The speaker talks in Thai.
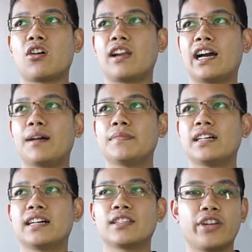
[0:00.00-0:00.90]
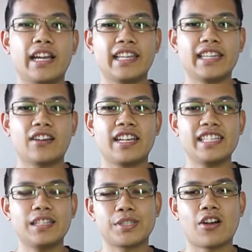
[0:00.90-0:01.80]
ต่อนะครับทุยกันกิจตอน
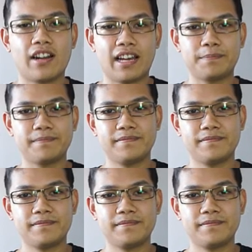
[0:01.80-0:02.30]
ที่22นะครั